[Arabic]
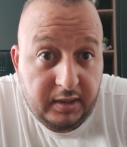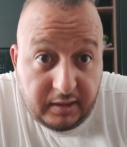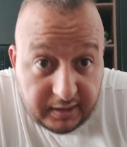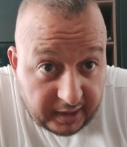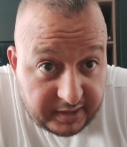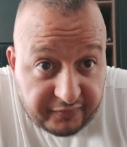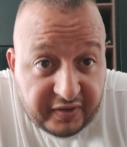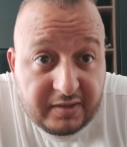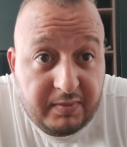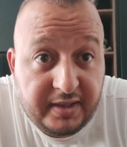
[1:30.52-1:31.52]
لان في
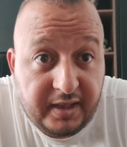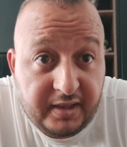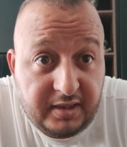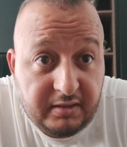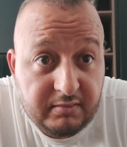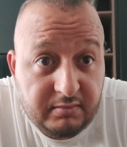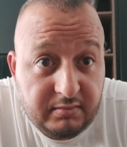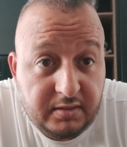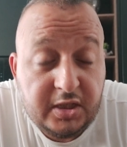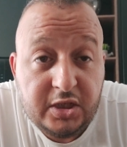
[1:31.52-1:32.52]
هاد البلاد هادي
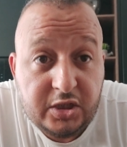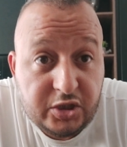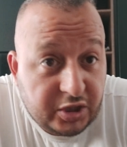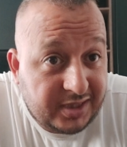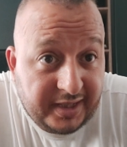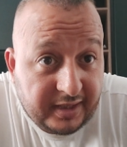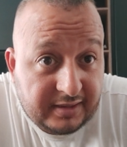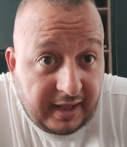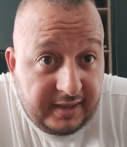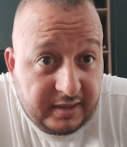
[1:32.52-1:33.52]
شد لي
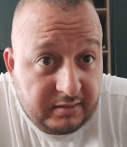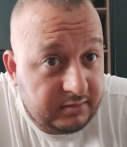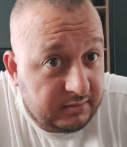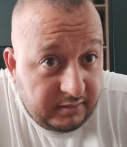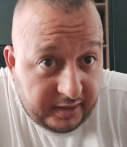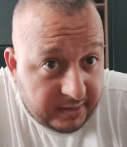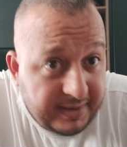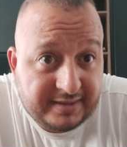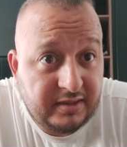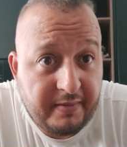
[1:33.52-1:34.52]
نقطع عليك راه ما
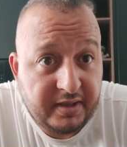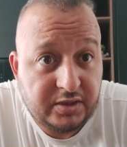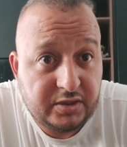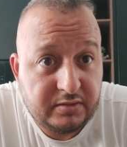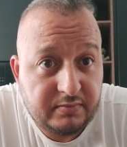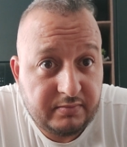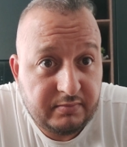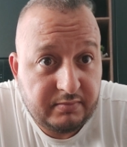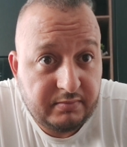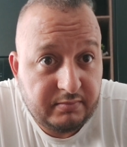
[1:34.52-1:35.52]
خداماش
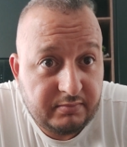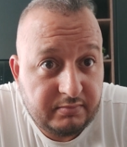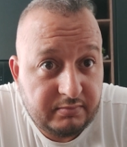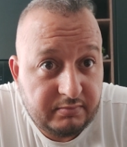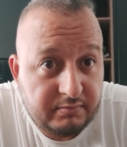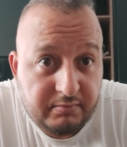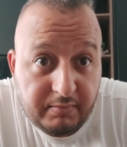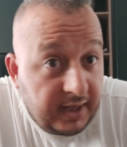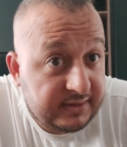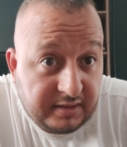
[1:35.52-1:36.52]

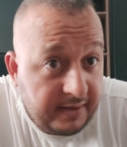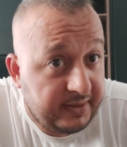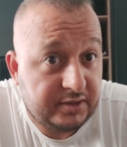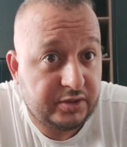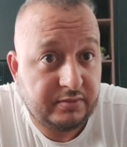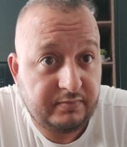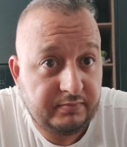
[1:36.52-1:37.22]
ما خداماش